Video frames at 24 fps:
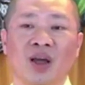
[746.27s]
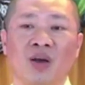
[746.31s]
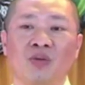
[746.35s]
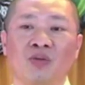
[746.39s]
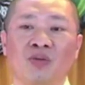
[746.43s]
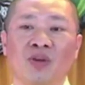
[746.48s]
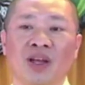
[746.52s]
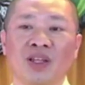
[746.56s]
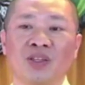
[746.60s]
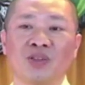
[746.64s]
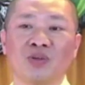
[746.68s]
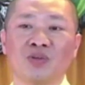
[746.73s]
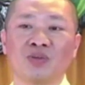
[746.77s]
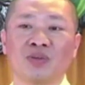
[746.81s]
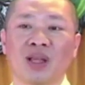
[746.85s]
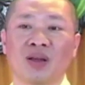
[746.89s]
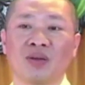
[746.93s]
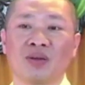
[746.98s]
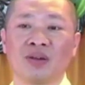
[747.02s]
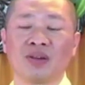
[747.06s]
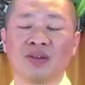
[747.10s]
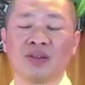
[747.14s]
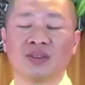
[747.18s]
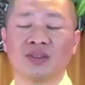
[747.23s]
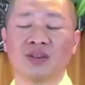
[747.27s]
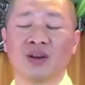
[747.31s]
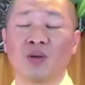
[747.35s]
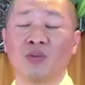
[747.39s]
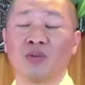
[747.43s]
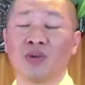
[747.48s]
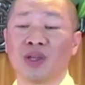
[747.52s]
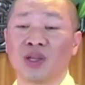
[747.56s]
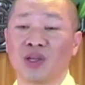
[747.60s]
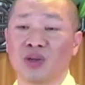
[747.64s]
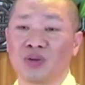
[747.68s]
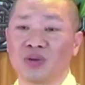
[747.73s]
Không phải chúng ta
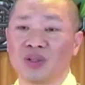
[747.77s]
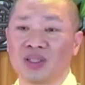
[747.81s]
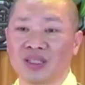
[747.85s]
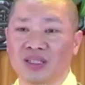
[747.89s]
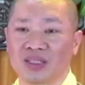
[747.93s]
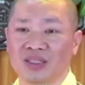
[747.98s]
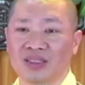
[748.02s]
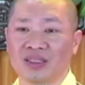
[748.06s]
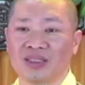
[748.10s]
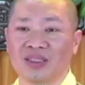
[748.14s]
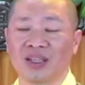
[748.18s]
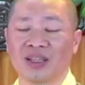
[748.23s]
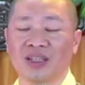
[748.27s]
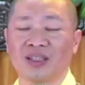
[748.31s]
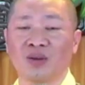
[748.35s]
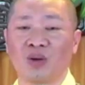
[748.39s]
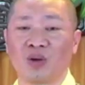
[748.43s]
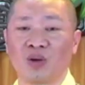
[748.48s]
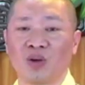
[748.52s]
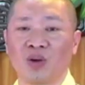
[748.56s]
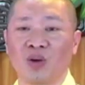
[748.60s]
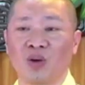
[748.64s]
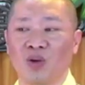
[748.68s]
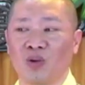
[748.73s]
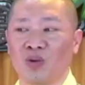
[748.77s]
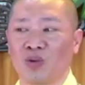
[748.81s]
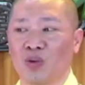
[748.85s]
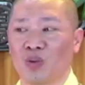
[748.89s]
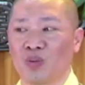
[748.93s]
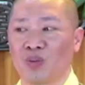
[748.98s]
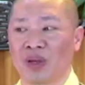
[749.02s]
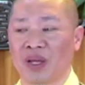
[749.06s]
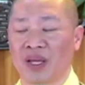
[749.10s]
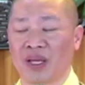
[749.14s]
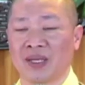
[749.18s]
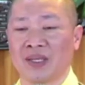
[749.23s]
không hiểu được những nỗi khổ
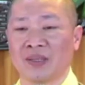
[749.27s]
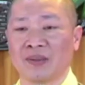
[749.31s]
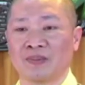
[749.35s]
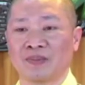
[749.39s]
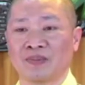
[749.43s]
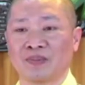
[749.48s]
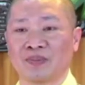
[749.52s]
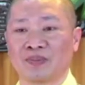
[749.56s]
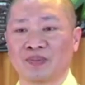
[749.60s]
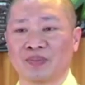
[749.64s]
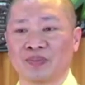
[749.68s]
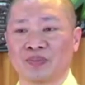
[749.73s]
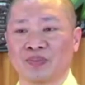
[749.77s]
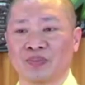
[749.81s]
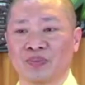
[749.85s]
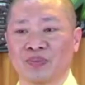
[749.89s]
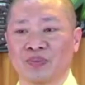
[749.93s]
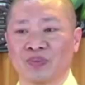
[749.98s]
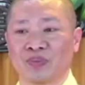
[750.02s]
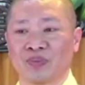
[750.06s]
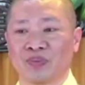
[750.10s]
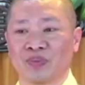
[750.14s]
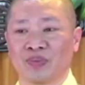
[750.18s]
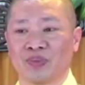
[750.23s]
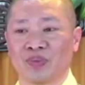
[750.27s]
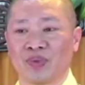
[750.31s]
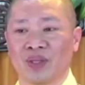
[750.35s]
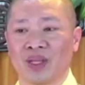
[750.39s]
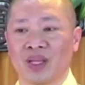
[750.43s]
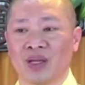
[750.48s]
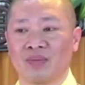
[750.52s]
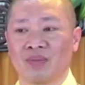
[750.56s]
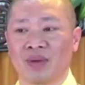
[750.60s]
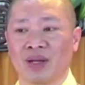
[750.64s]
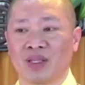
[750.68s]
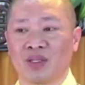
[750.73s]
của mẹ,
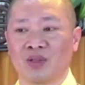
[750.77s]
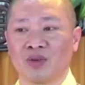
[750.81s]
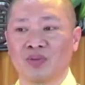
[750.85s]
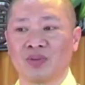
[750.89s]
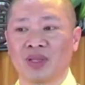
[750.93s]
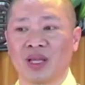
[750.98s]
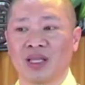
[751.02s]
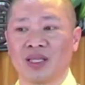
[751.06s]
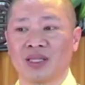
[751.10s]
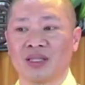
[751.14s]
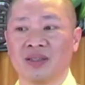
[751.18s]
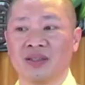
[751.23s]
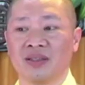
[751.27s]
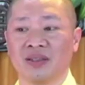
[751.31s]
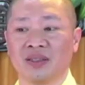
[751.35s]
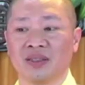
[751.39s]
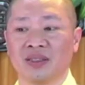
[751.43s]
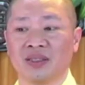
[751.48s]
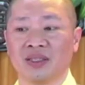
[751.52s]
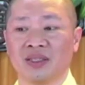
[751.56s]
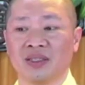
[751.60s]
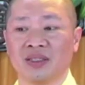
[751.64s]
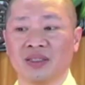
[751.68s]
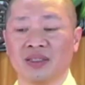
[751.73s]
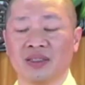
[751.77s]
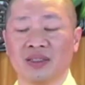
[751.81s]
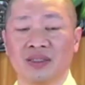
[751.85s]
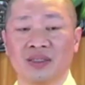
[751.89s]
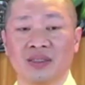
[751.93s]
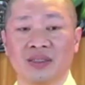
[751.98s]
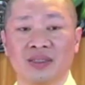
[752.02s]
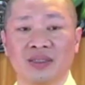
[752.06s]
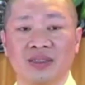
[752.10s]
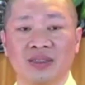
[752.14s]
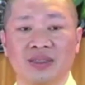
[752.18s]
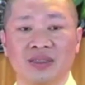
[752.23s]
nhưng mà chúng ta dường như